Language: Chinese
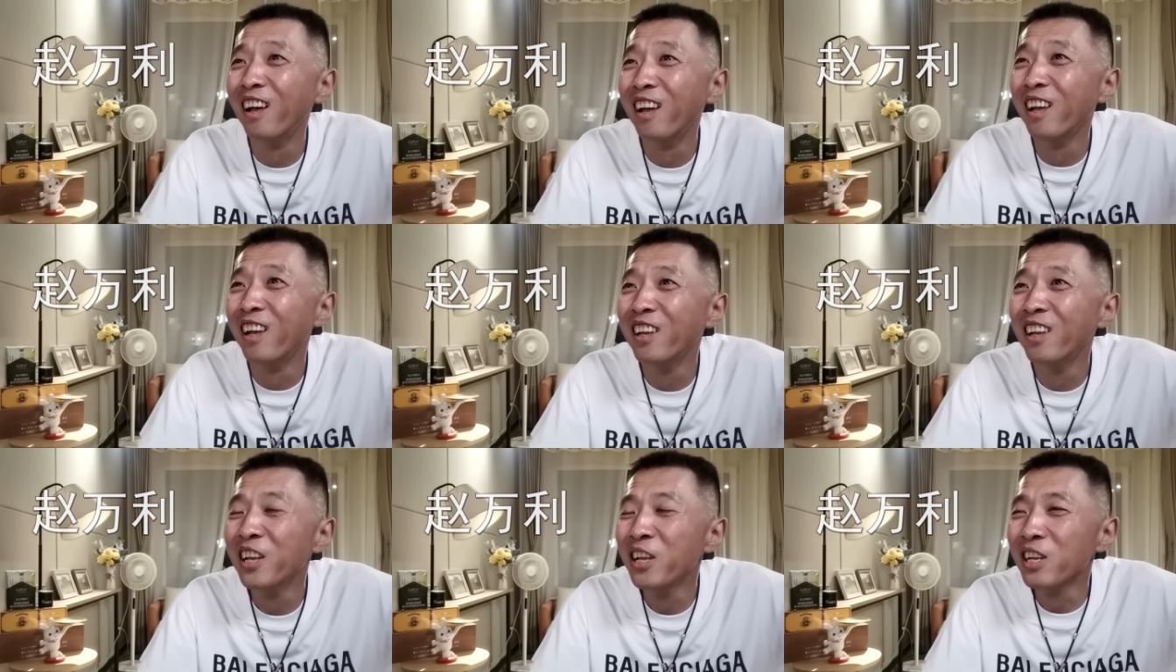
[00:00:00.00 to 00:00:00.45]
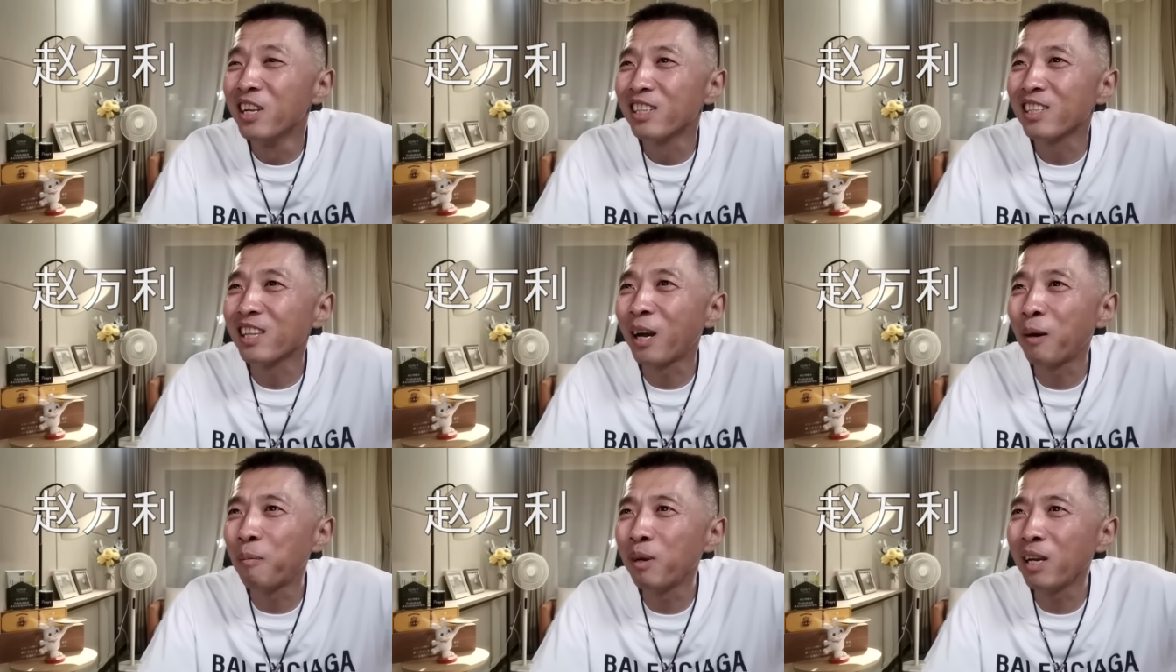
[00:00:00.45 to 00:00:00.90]
字，
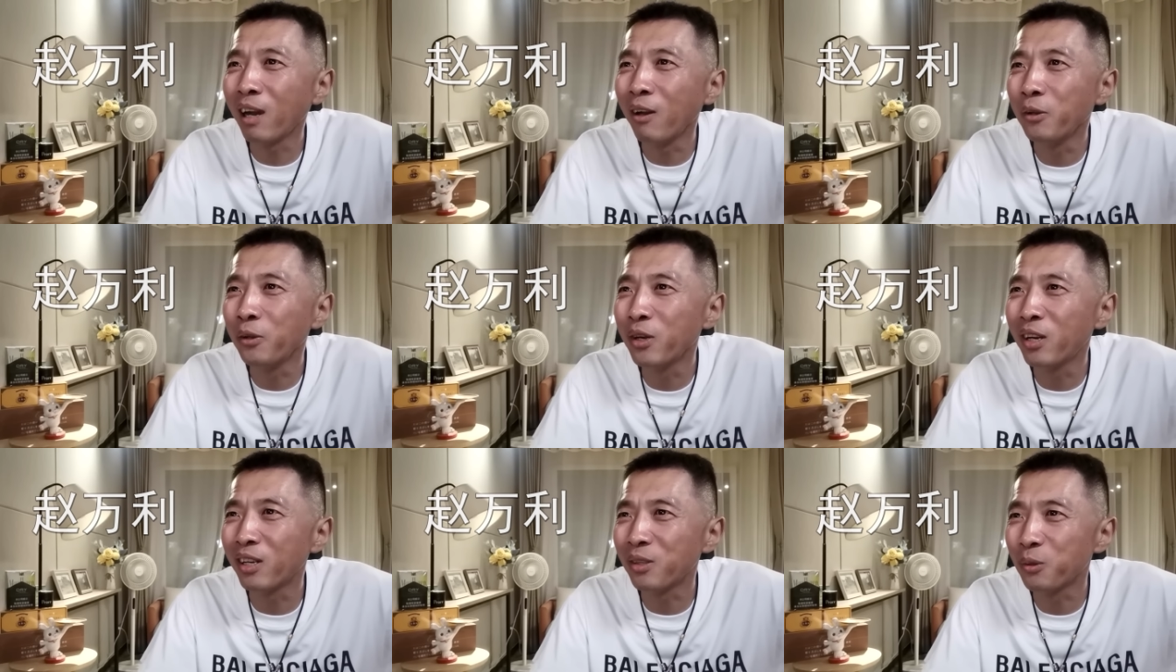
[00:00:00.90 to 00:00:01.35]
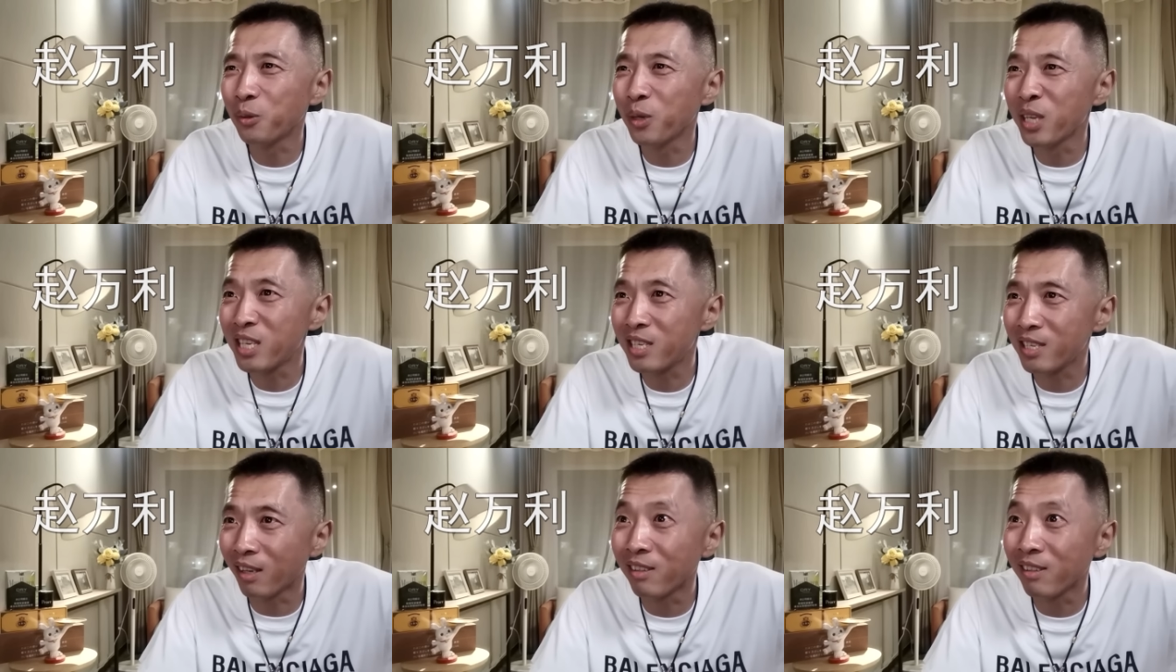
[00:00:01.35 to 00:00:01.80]
他们俩有很多
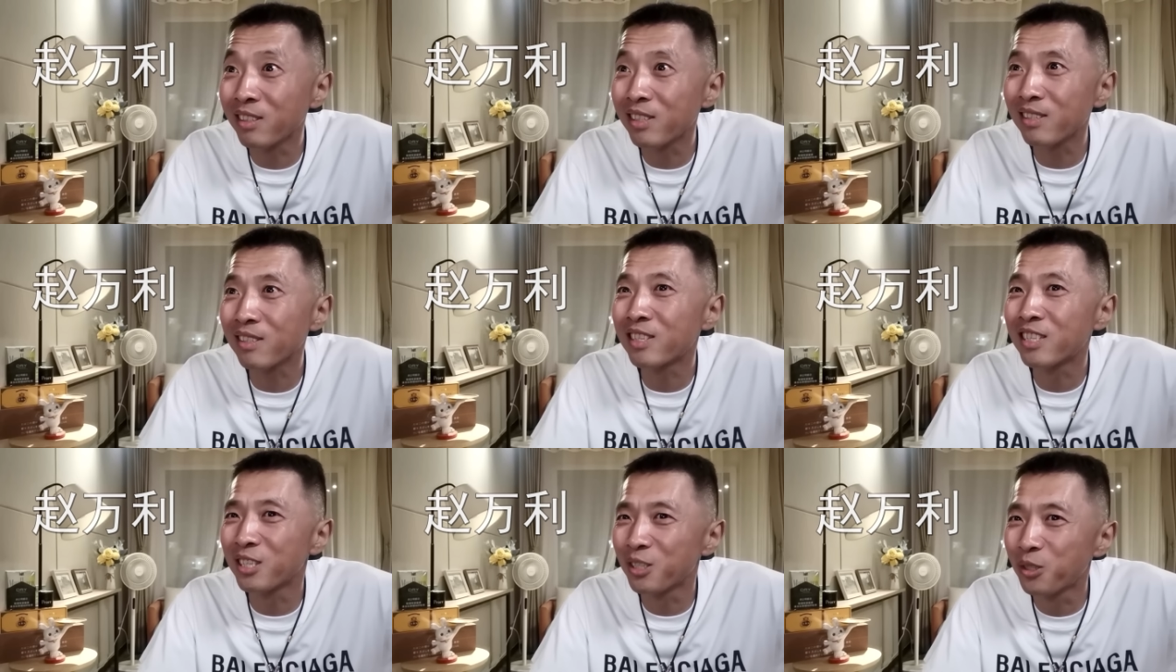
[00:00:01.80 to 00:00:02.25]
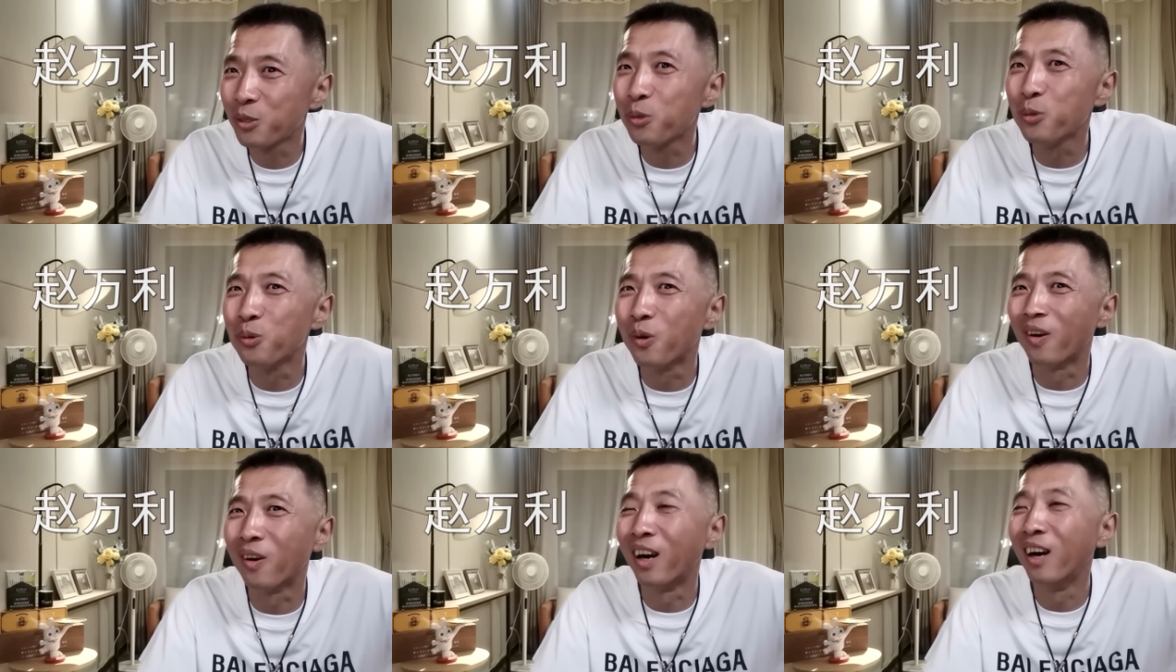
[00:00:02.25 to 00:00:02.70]
相似之
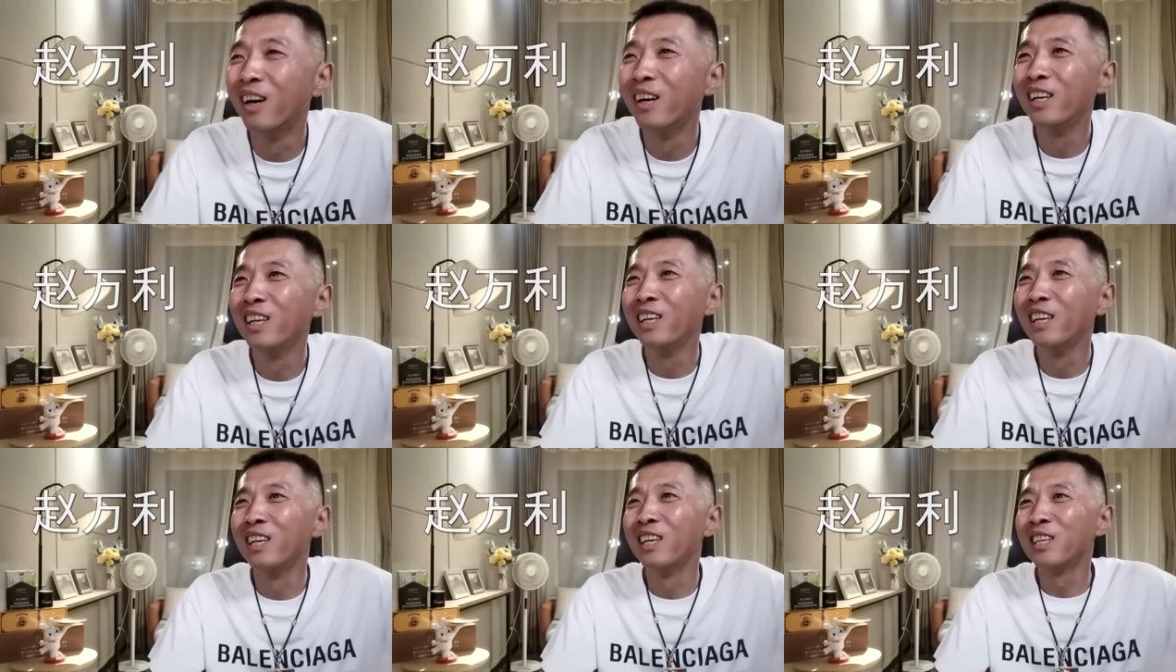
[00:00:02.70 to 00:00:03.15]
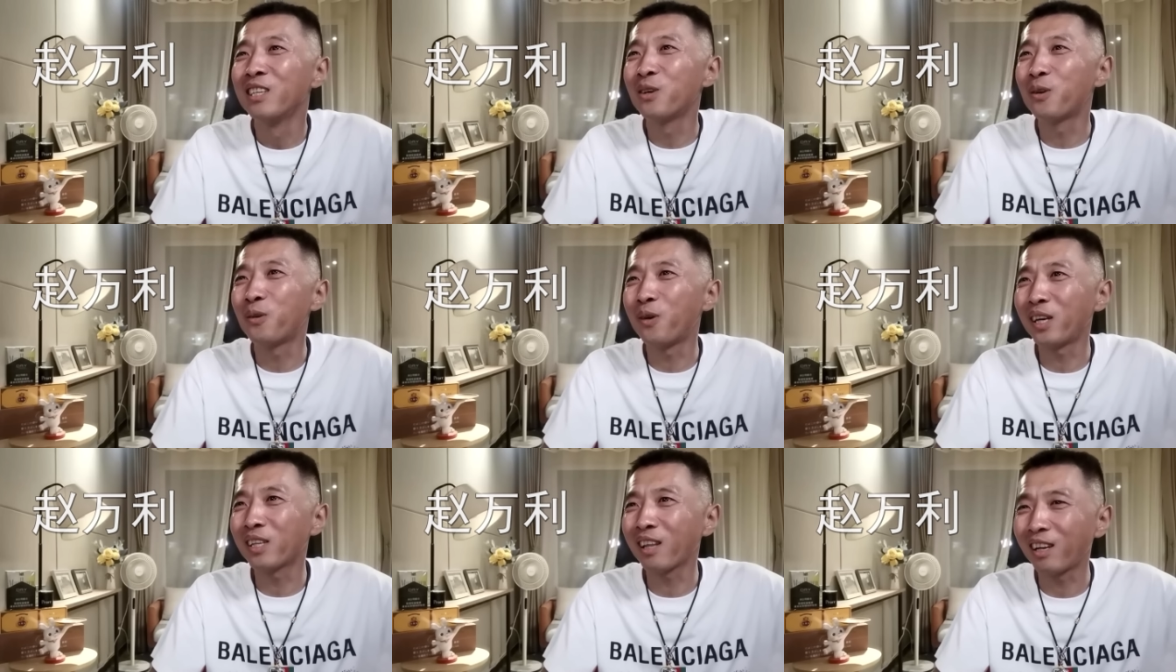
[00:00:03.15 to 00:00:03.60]
处，就
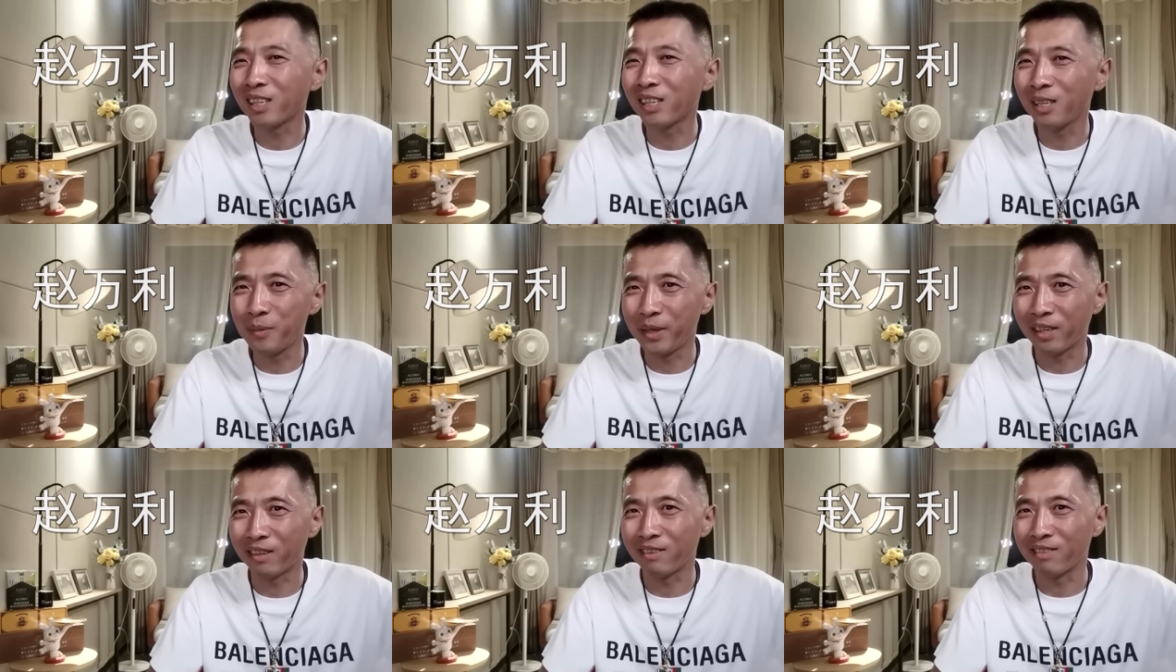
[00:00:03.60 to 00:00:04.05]
画他的名。